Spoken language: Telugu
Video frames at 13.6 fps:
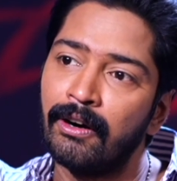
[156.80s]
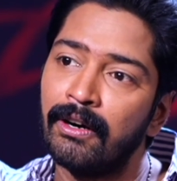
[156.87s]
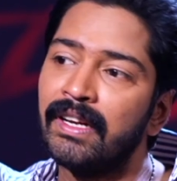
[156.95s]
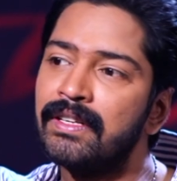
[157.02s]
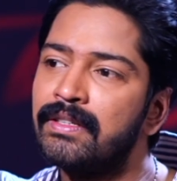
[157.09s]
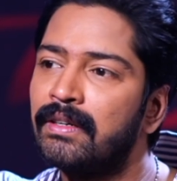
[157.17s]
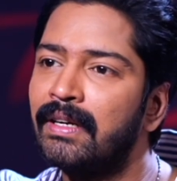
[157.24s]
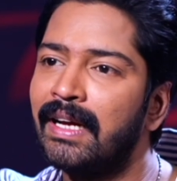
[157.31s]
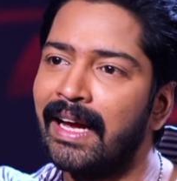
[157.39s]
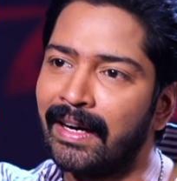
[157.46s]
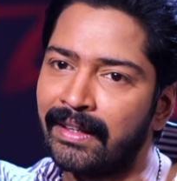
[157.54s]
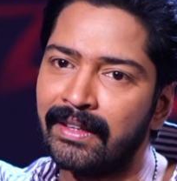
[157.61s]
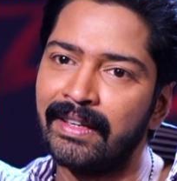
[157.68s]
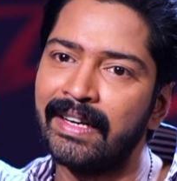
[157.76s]
ఆడియన్స్ కూడా
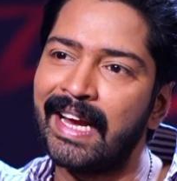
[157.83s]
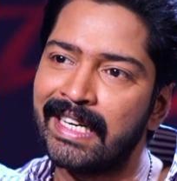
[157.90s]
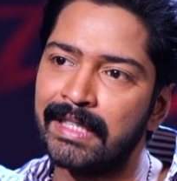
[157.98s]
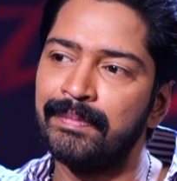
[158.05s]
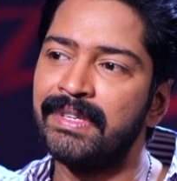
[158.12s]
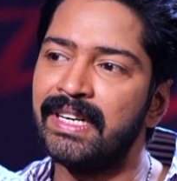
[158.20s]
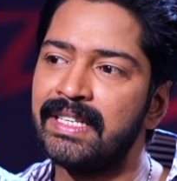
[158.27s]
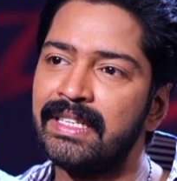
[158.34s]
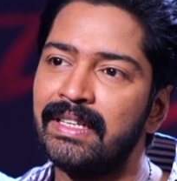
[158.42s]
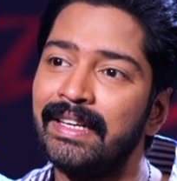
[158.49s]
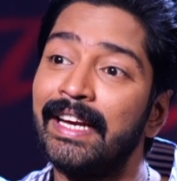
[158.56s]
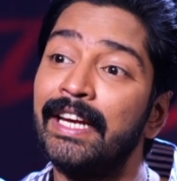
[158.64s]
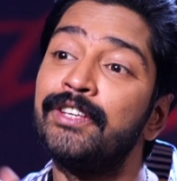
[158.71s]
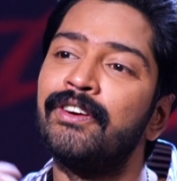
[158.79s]
యాక్టర్గా యాక్సెప్ట్
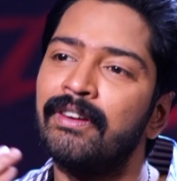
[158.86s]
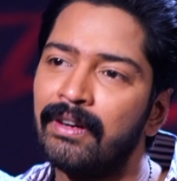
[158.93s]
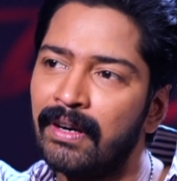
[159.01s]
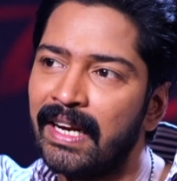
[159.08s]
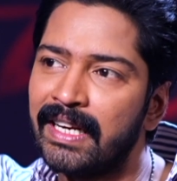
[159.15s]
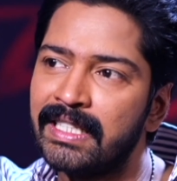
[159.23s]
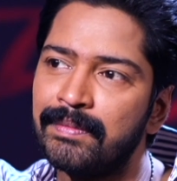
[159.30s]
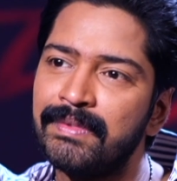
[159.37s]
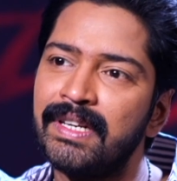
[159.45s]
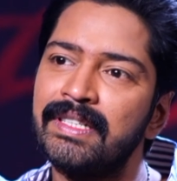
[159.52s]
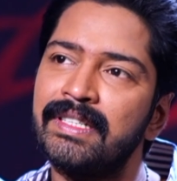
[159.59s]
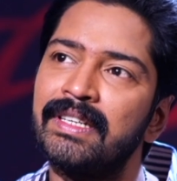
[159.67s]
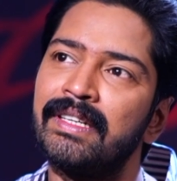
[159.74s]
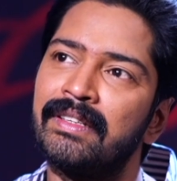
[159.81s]
చేస్తారు ఏ జోన్లో యాక్సెప్ట్
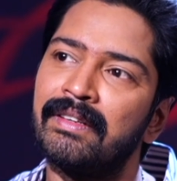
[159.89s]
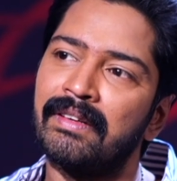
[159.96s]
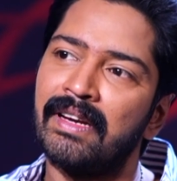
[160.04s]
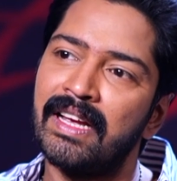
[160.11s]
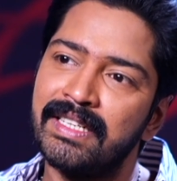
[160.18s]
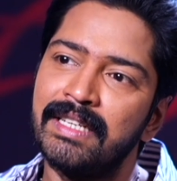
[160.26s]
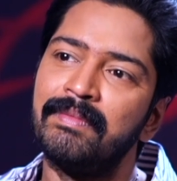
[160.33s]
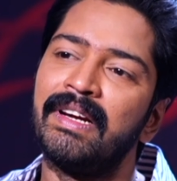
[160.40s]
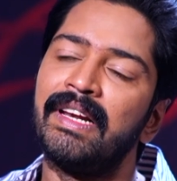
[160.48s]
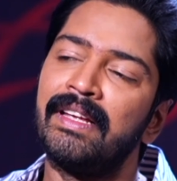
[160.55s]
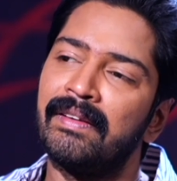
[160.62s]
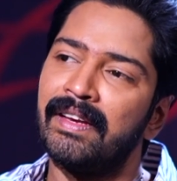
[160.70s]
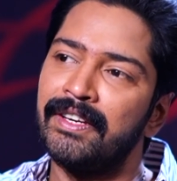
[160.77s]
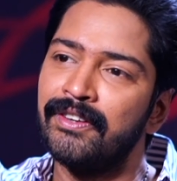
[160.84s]
చేస్తారు నా సినిమాలు
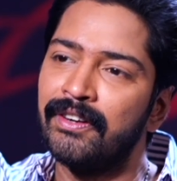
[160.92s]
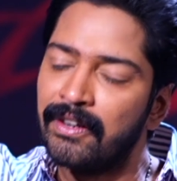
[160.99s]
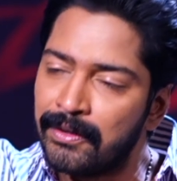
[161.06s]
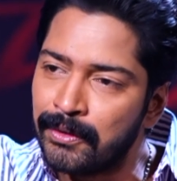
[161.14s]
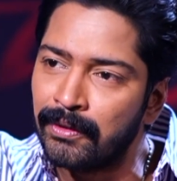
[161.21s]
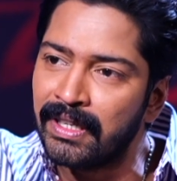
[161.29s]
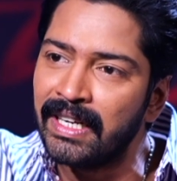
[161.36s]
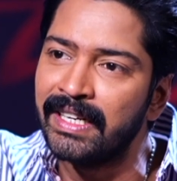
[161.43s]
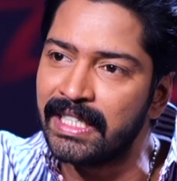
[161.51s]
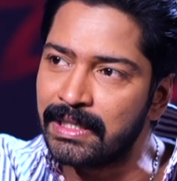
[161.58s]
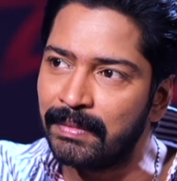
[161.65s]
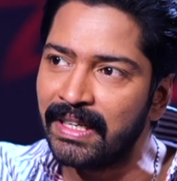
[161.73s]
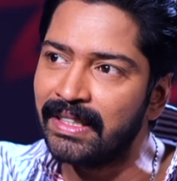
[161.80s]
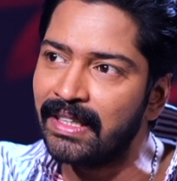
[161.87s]
ఏ ఏ జోనర్లో చూడటానికి
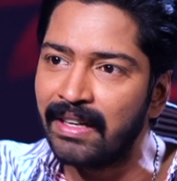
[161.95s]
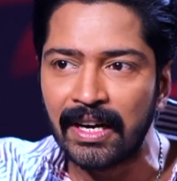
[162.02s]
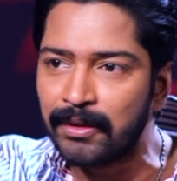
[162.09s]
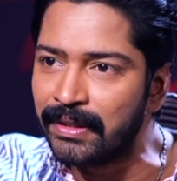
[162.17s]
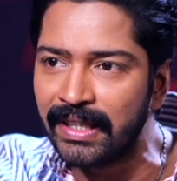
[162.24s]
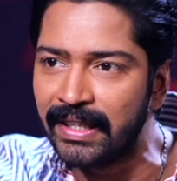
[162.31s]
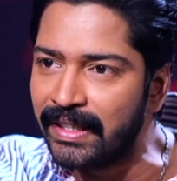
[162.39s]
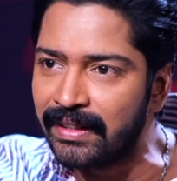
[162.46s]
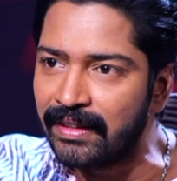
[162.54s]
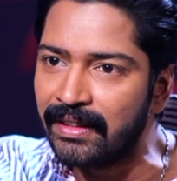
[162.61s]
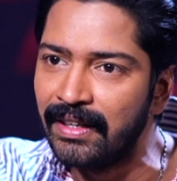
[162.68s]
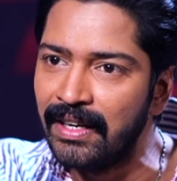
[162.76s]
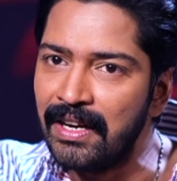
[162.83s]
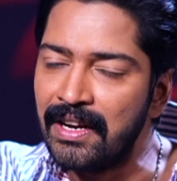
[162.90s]
ఇష్టపడతారు నాకు తెలియదు
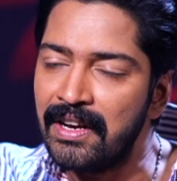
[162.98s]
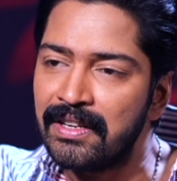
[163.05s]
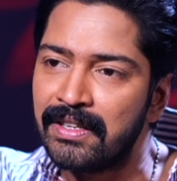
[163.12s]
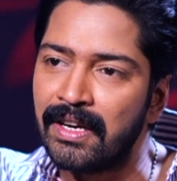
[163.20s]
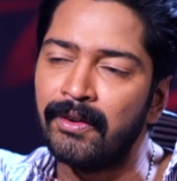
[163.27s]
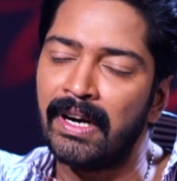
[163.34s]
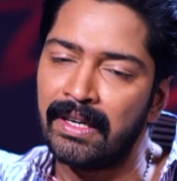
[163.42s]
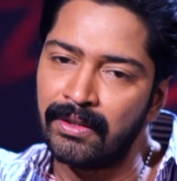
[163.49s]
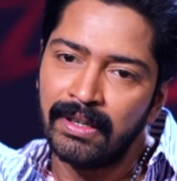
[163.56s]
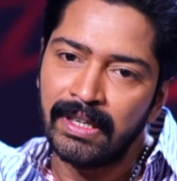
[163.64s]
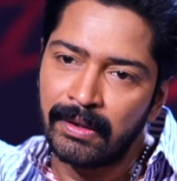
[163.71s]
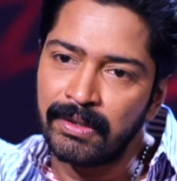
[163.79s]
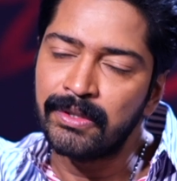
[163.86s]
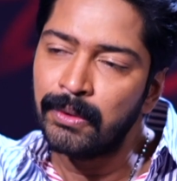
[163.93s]
అండి సో ఐ
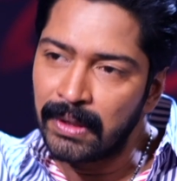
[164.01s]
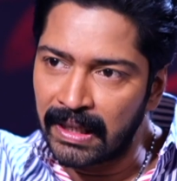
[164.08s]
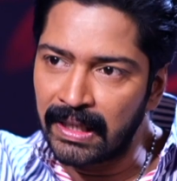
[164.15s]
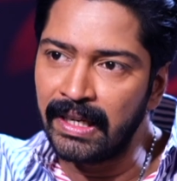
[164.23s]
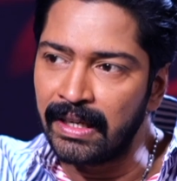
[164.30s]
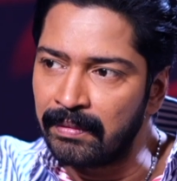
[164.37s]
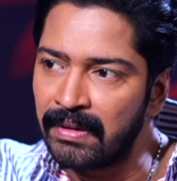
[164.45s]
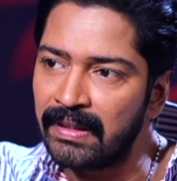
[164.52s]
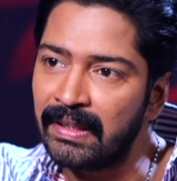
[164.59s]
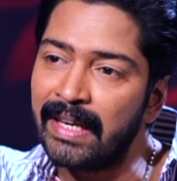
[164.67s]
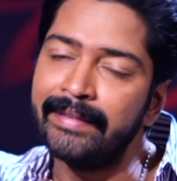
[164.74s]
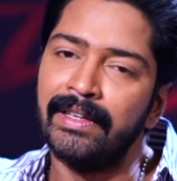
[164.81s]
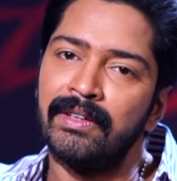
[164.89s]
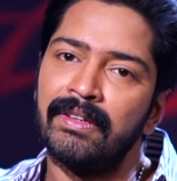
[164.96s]
థాట్ ఇట్ వాస్ టూ ఎర్లీ
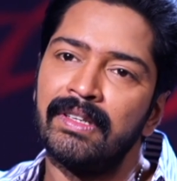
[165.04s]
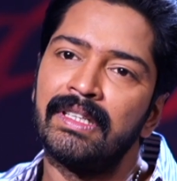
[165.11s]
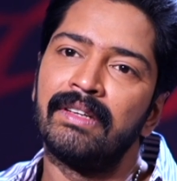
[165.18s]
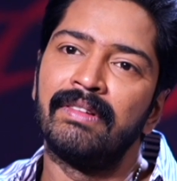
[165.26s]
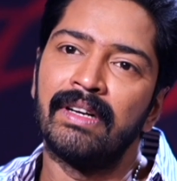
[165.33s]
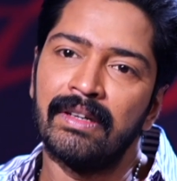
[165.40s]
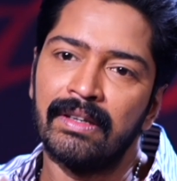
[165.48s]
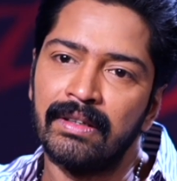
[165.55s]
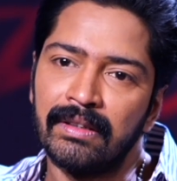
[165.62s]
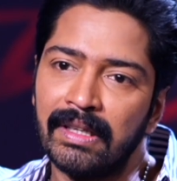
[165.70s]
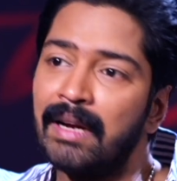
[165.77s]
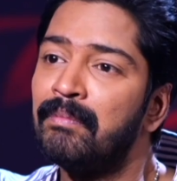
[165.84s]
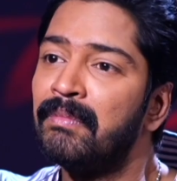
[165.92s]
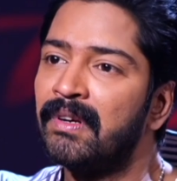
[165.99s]
దాని తర్వాత వెన్
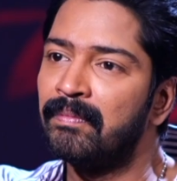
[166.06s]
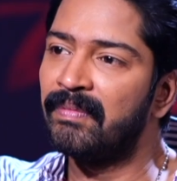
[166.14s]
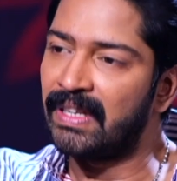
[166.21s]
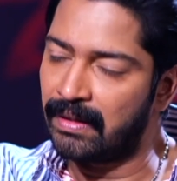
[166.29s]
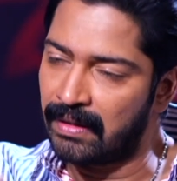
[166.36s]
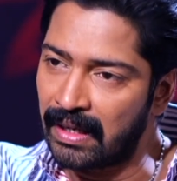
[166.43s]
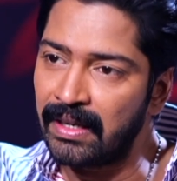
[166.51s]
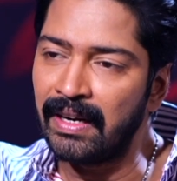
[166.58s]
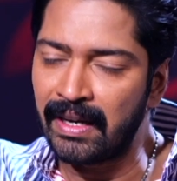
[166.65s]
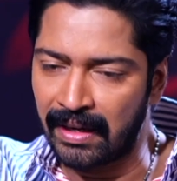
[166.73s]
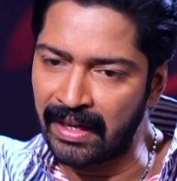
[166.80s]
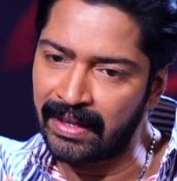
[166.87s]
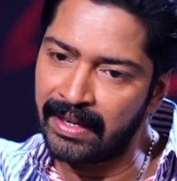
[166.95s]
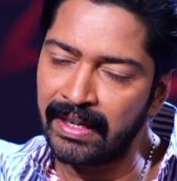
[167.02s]
గమ్యం అంటే నా
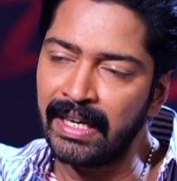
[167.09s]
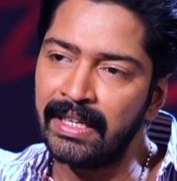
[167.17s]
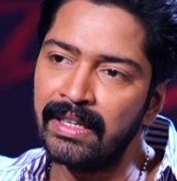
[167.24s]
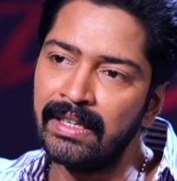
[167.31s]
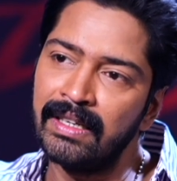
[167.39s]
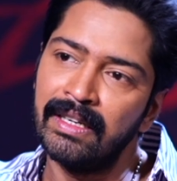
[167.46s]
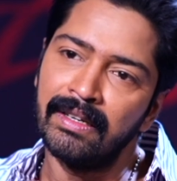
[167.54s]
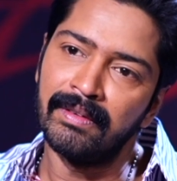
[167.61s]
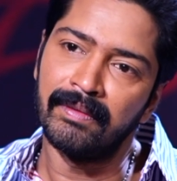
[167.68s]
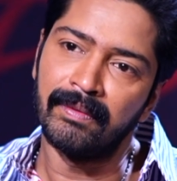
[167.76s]
లక్కీగా ఏంటంటే